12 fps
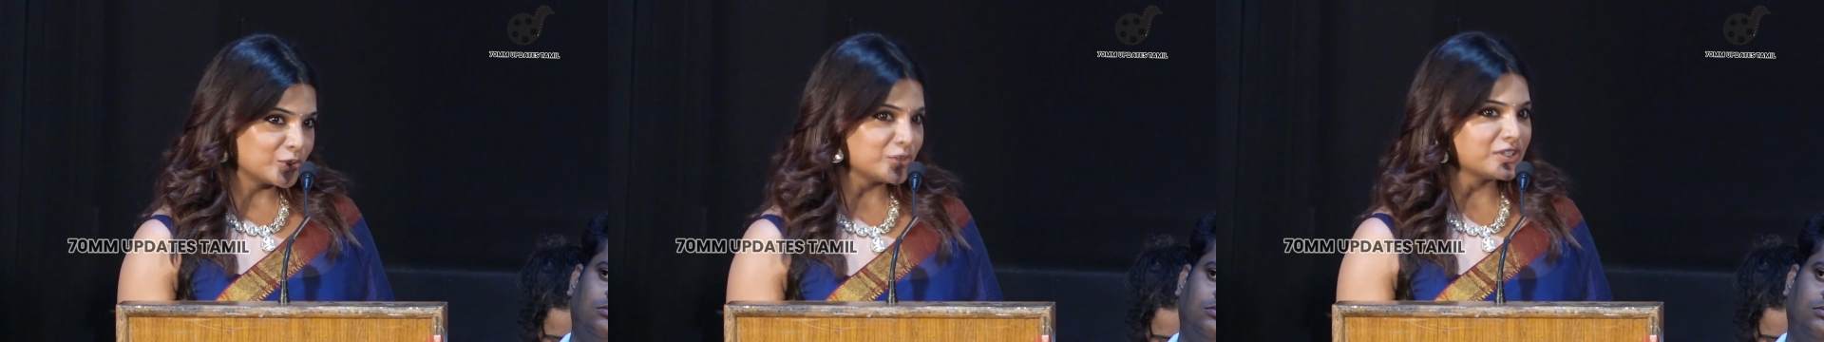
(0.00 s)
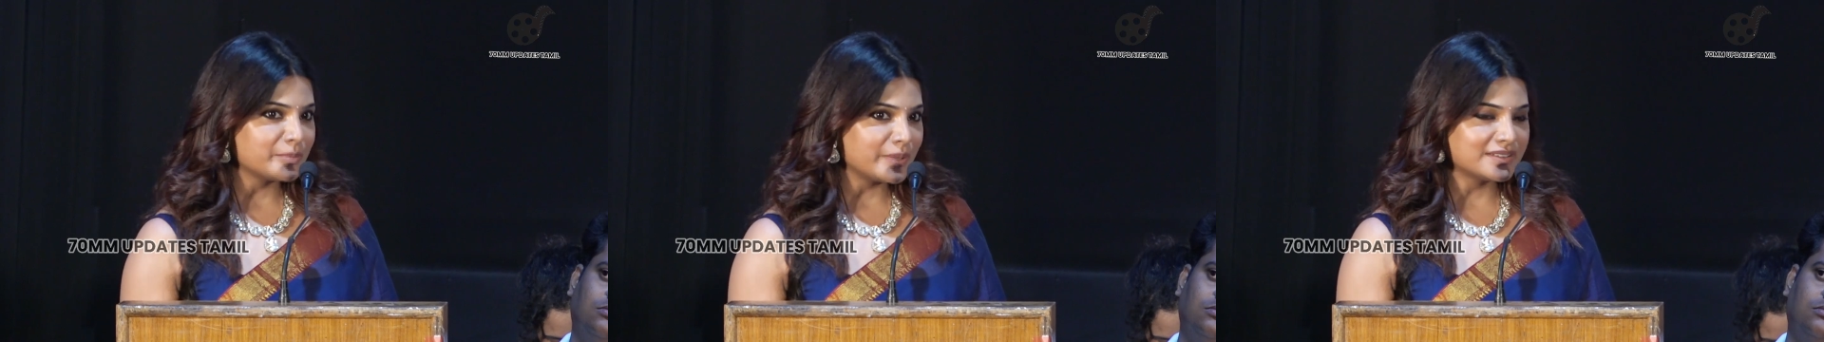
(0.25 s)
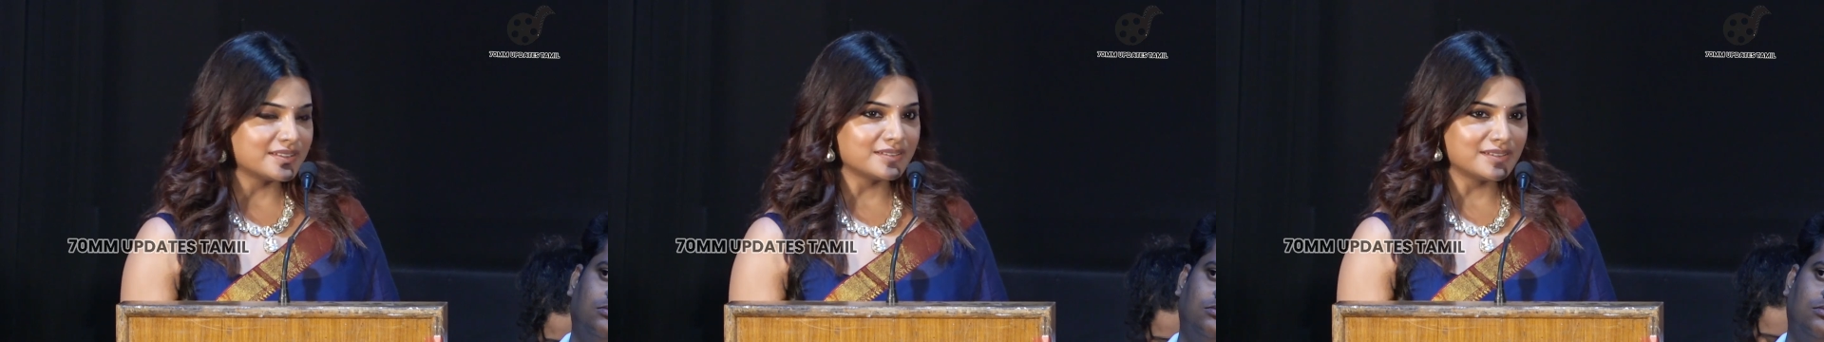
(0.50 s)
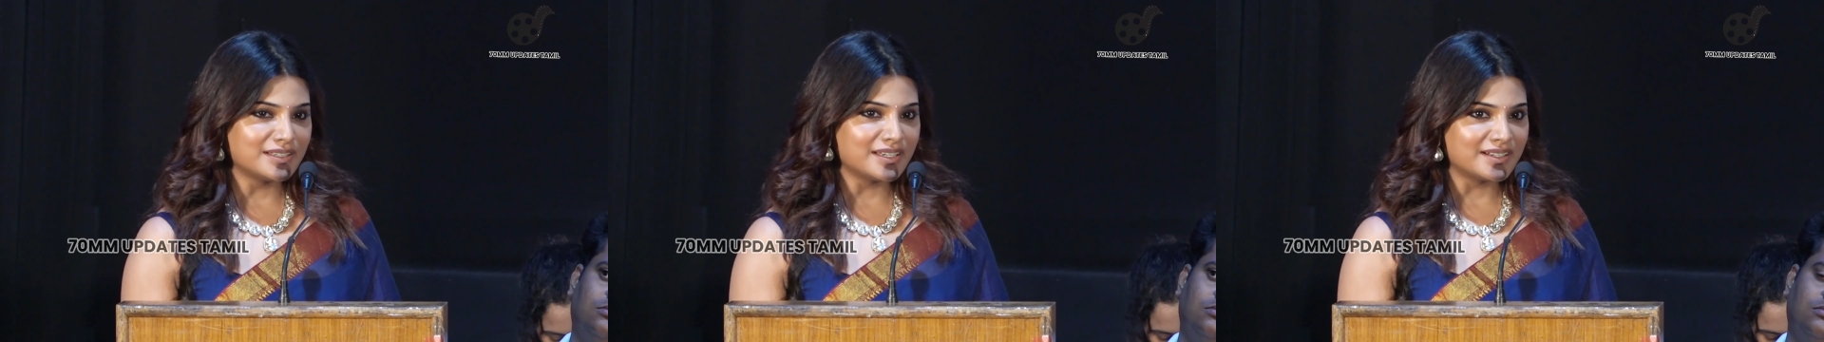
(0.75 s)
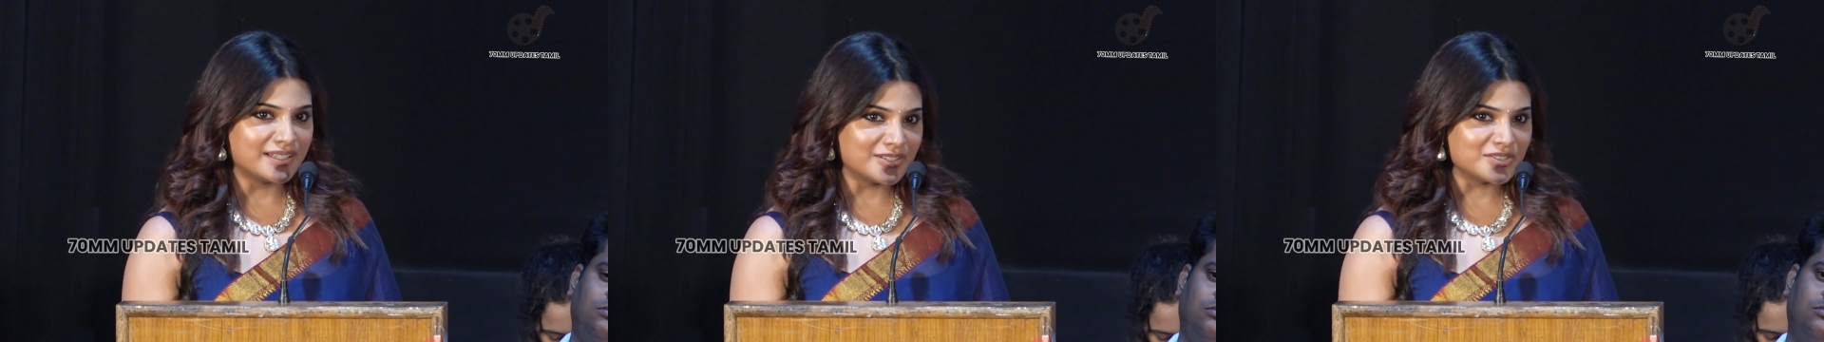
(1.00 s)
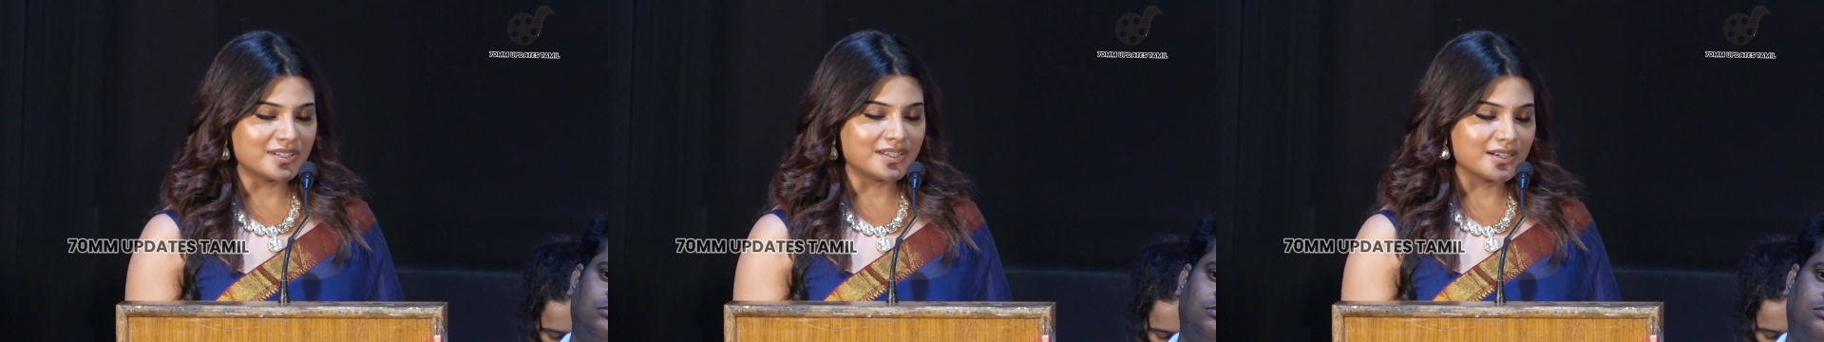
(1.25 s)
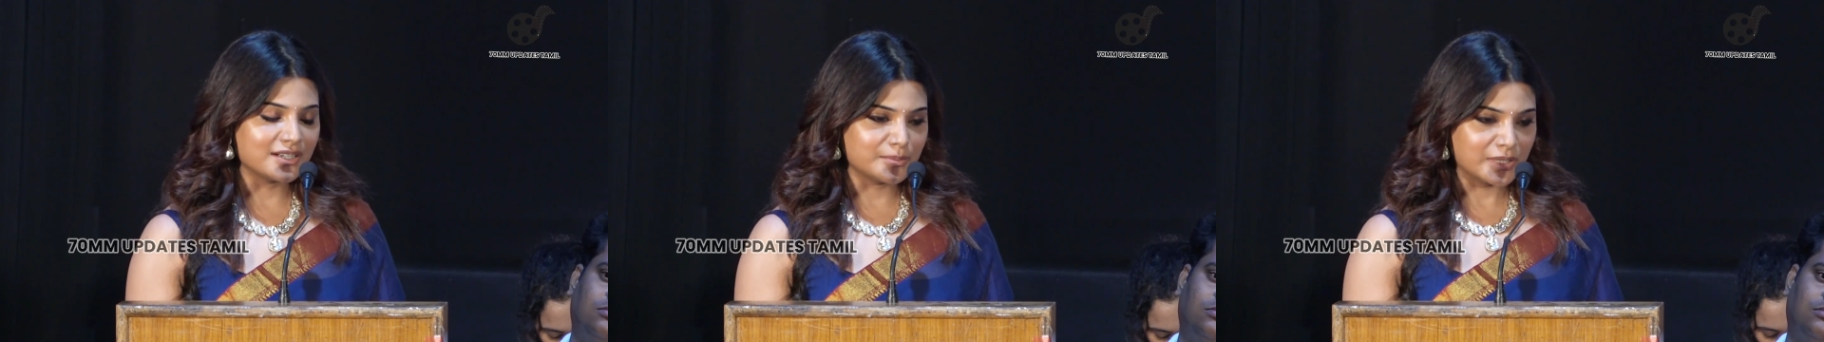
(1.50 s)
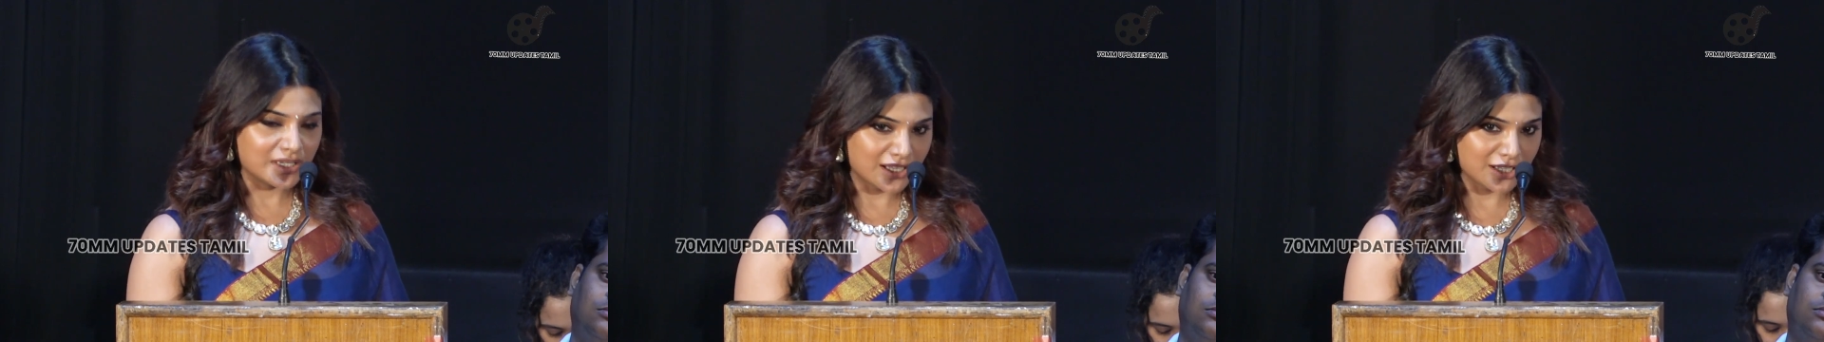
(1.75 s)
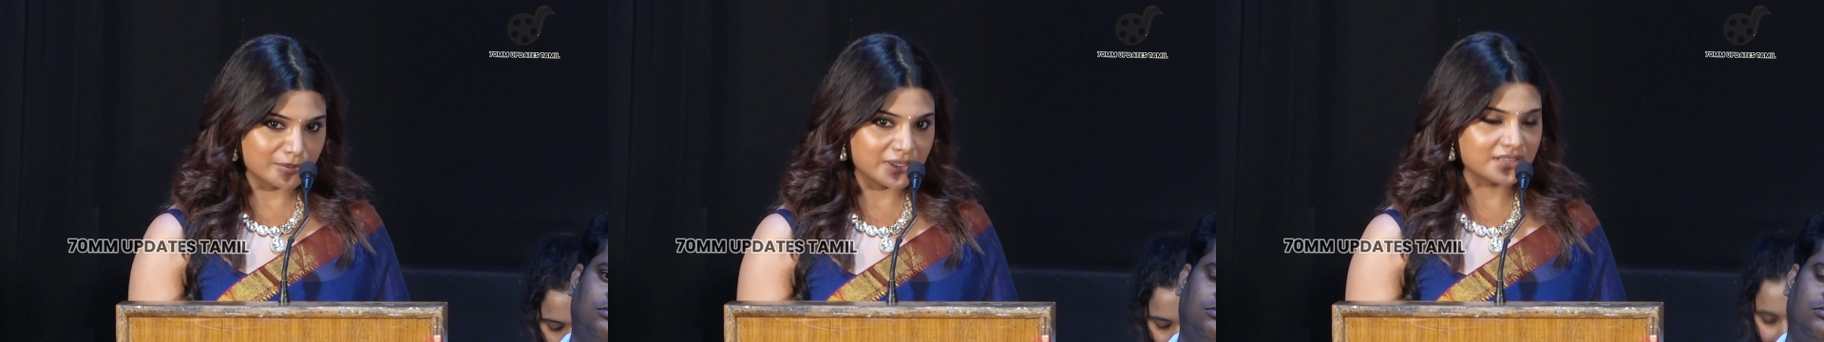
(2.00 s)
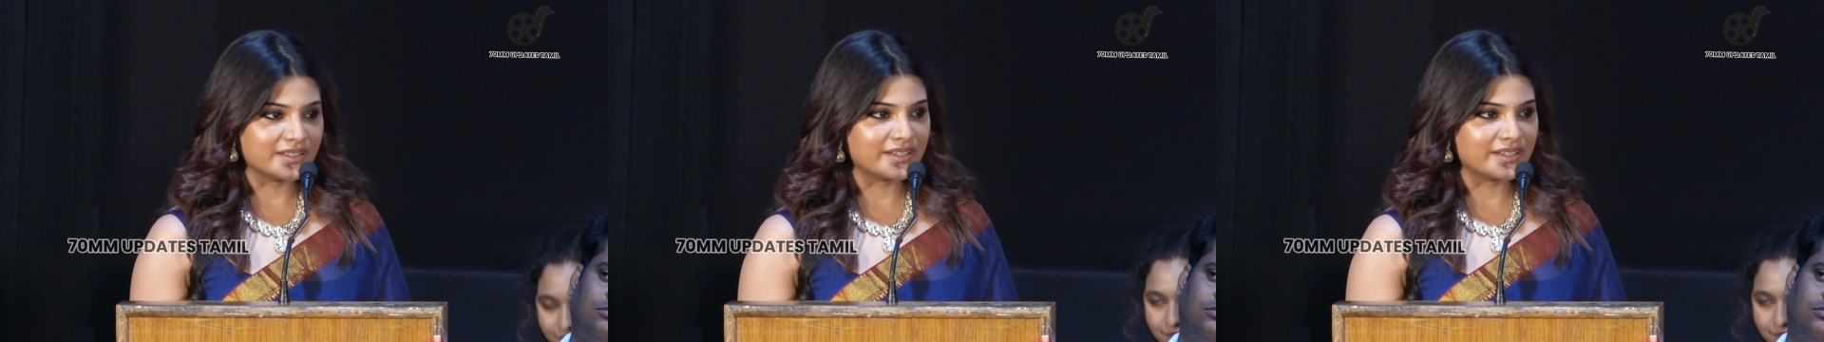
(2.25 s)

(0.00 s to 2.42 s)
மட்டும்தான் பார்த்தேன் நீங்கள் டென்ஷனே ஆகாமல் காமாக